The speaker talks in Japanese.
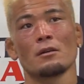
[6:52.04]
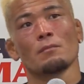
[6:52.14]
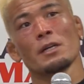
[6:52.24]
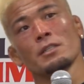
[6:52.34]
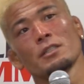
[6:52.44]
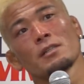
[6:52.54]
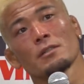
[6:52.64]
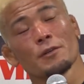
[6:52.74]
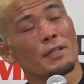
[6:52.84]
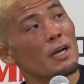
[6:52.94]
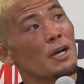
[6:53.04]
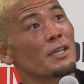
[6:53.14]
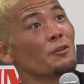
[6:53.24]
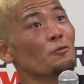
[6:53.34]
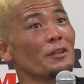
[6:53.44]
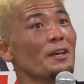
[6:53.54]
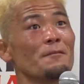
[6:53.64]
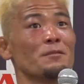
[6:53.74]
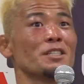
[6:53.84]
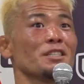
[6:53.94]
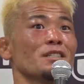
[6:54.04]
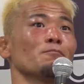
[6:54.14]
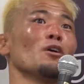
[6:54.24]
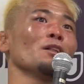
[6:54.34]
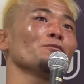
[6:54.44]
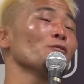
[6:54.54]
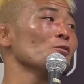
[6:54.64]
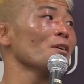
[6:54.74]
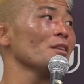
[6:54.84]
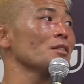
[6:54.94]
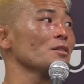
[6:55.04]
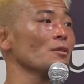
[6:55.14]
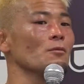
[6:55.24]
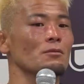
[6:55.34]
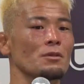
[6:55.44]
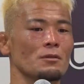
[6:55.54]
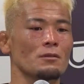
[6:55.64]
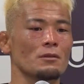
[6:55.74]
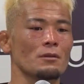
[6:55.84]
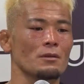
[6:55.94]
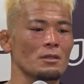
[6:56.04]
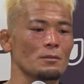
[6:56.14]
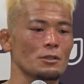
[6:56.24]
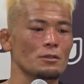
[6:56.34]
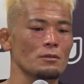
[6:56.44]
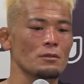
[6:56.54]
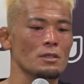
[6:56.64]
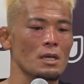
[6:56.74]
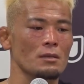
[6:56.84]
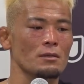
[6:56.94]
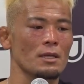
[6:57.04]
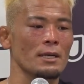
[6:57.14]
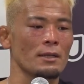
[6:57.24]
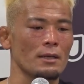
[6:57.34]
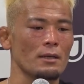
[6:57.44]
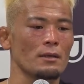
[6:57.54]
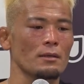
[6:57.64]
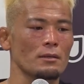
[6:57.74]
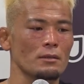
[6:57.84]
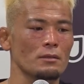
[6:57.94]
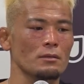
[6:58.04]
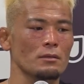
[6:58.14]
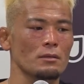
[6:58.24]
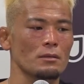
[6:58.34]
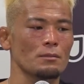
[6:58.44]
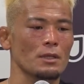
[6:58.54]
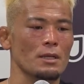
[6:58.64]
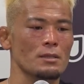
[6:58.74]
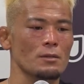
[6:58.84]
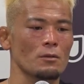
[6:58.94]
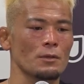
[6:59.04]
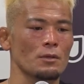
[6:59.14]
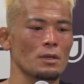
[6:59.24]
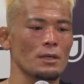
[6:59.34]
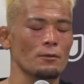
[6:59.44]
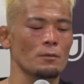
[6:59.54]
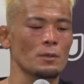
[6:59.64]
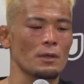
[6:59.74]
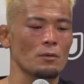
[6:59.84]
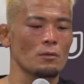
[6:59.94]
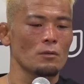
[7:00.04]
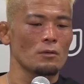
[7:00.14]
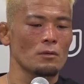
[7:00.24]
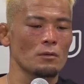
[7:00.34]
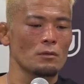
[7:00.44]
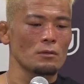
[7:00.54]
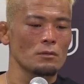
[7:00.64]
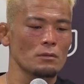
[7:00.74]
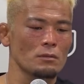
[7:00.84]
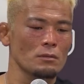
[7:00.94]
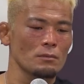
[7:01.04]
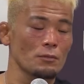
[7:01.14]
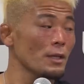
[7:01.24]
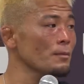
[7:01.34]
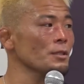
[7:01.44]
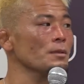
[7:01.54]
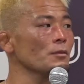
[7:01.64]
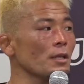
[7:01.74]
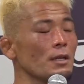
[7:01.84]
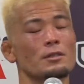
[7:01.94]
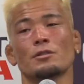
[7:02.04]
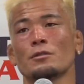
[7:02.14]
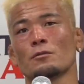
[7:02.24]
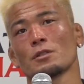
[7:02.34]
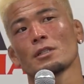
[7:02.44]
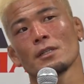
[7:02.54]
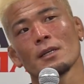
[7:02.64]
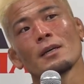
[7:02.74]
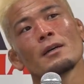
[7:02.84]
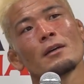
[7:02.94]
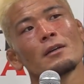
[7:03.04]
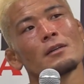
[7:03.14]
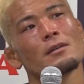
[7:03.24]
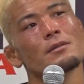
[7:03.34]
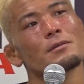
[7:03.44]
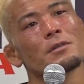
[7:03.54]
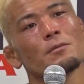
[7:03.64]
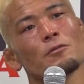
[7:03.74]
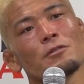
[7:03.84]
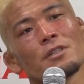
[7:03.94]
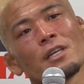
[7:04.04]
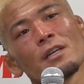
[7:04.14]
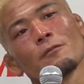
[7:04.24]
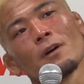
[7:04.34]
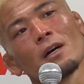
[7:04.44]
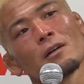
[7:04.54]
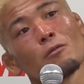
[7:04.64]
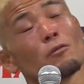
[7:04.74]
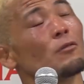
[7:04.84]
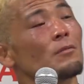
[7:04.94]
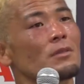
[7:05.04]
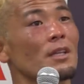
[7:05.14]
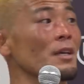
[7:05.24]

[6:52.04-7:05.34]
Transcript: 毎日がすごい長いようで、短、あっという間でしたね。本当にこう、週3くらいで、まあ、月曜日と火曜日はこう、ブレイブジムで練習をして、水木金はこう、出